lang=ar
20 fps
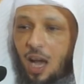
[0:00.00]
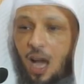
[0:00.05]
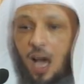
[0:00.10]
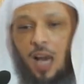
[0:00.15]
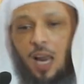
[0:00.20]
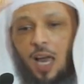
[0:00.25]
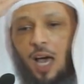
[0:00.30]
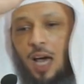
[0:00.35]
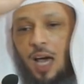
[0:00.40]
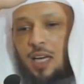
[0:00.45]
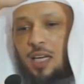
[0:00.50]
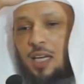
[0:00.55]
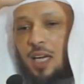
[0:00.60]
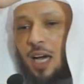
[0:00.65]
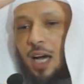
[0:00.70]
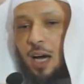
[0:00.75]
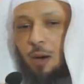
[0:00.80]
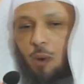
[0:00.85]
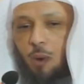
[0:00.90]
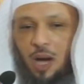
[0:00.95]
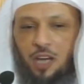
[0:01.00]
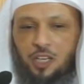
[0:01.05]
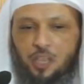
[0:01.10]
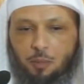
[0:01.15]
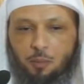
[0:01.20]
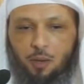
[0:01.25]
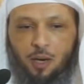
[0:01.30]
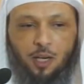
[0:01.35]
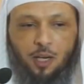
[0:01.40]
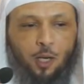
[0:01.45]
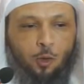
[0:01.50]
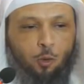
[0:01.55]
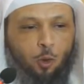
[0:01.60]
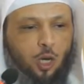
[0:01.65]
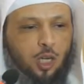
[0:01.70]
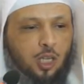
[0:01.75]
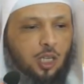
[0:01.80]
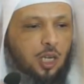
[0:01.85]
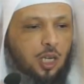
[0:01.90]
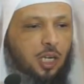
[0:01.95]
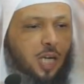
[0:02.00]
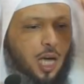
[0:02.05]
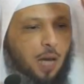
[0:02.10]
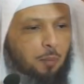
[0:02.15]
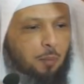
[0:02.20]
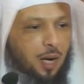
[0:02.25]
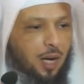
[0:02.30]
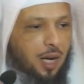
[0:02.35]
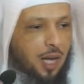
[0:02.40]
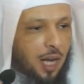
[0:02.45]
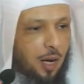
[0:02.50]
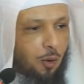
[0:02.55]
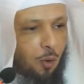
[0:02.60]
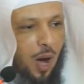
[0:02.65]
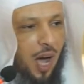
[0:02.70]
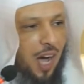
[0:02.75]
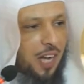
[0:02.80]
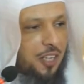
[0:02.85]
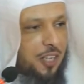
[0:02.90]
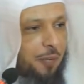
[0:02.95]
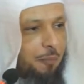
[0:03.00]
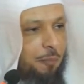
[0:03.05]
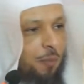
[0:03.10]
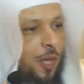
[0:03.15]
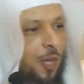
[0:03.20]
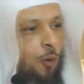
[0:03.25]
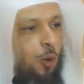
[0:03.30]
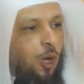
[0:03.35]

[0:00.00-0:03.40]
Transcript: على أنها واجبة وأن قيام الليل واجب